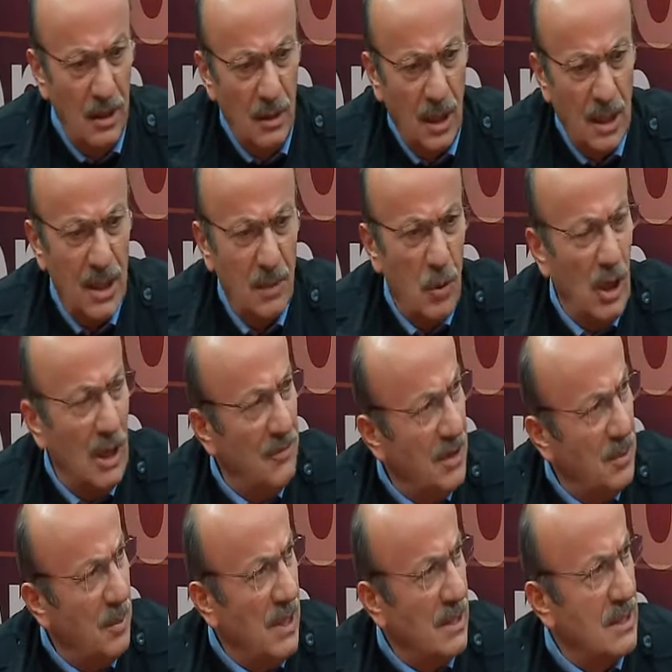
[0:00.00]
Ana
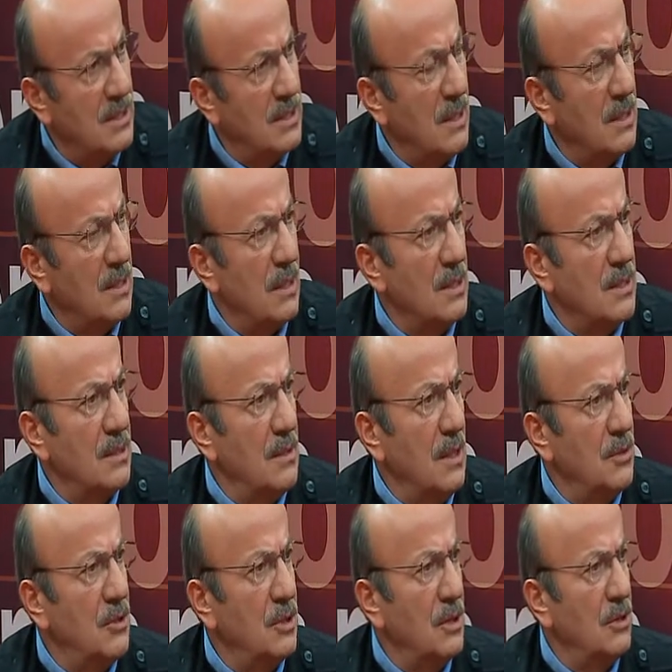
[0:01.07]
muhalefet partisi
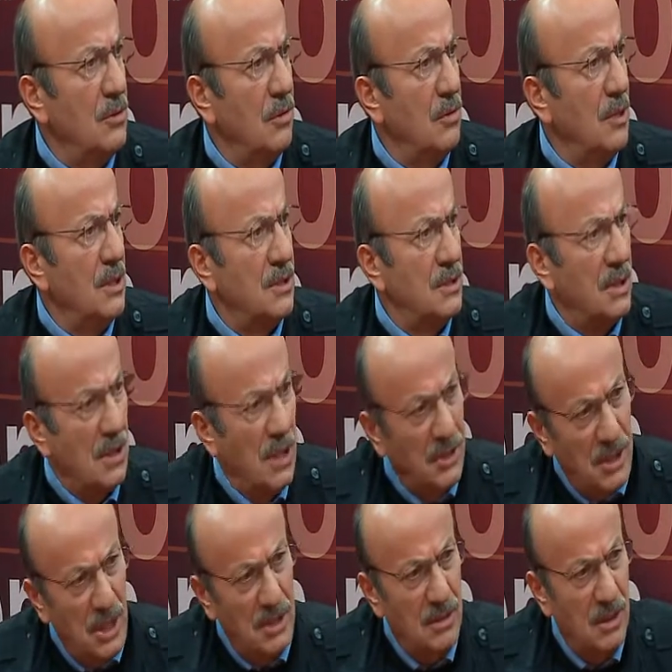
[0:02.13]
arkasından çıktı. O da işte
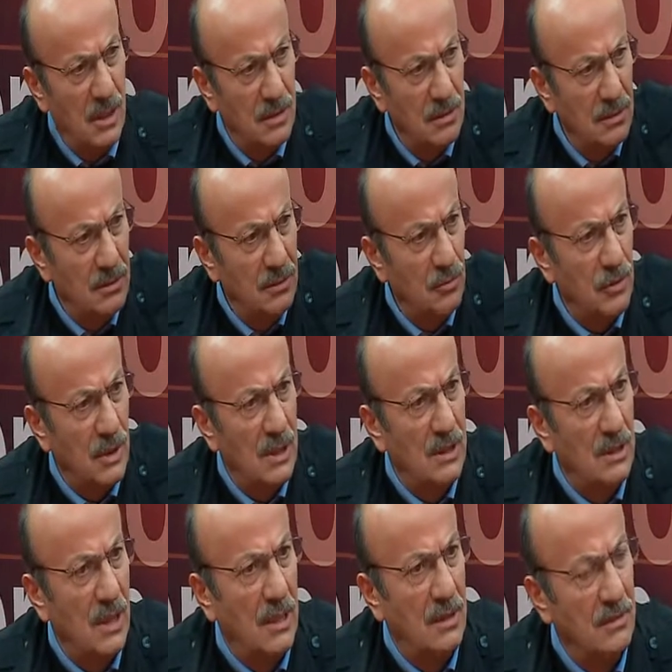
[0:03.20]
şehit kanlı
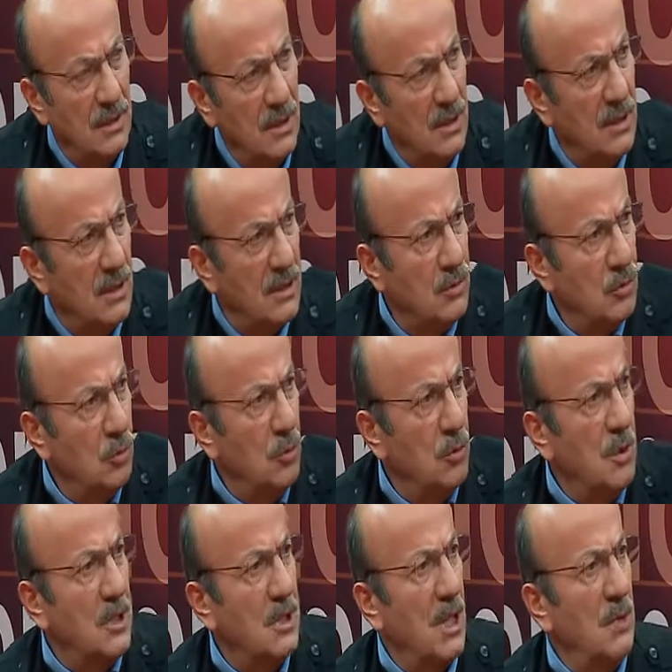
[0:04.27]
üzerinden
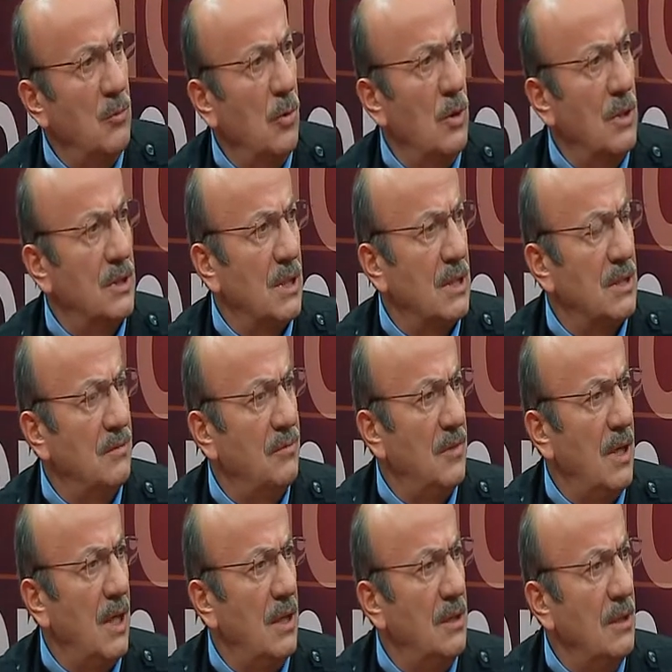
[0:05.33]
Cumhurbaşkanı mı olacaksın
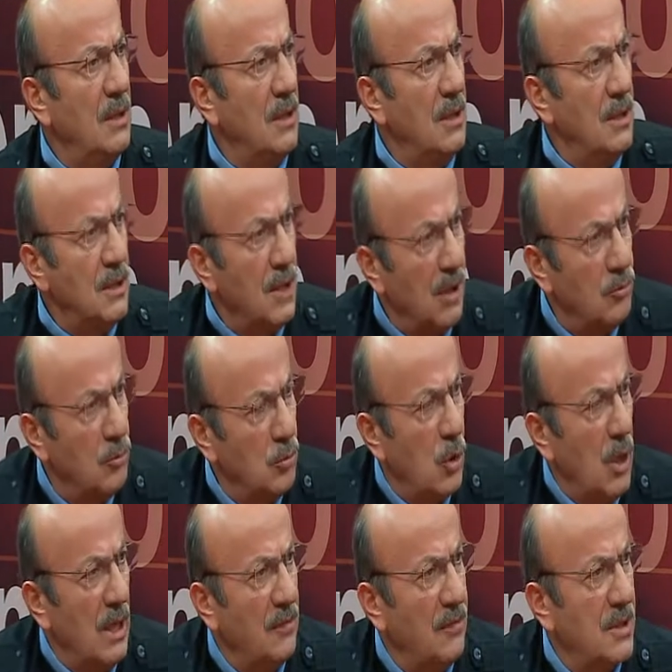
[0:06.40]
falan. Yavru
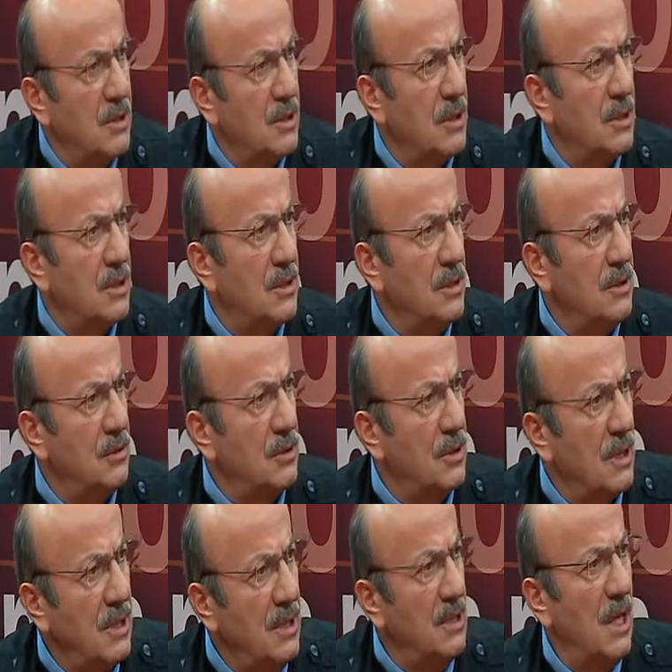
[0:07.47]
muhalefet çıktı. İşte
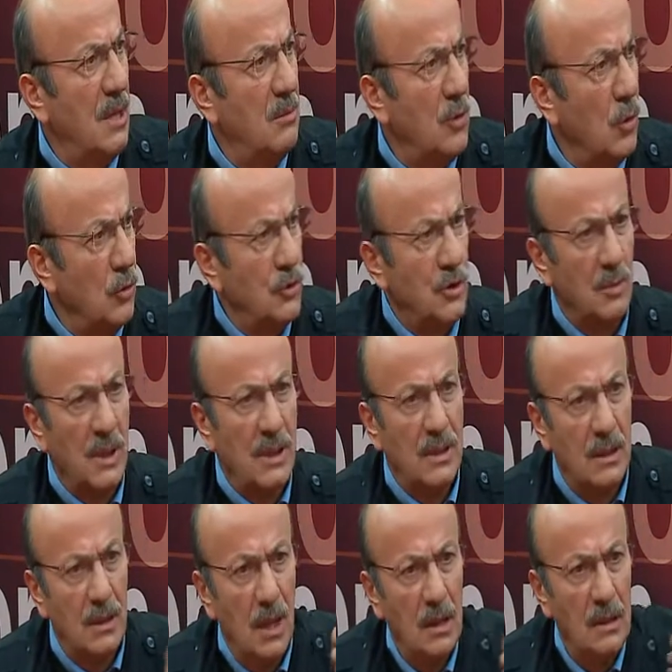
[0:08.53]
idam, hodri
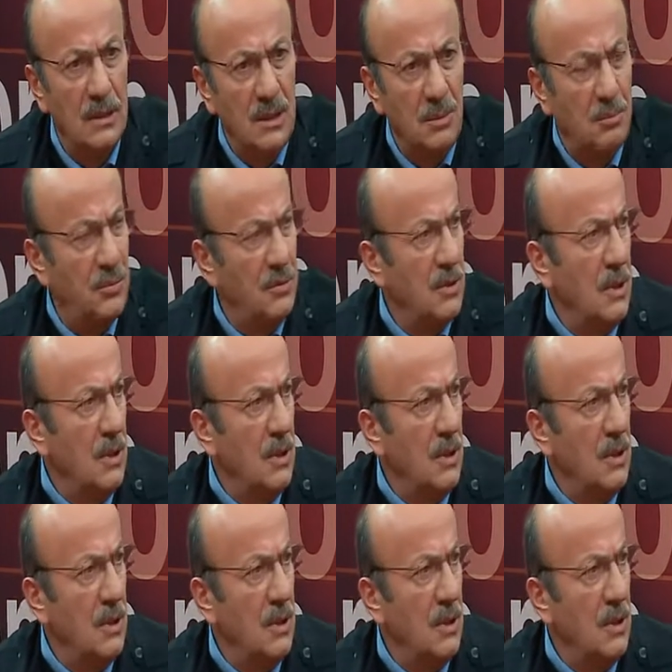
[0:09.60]
meydan, alın ip.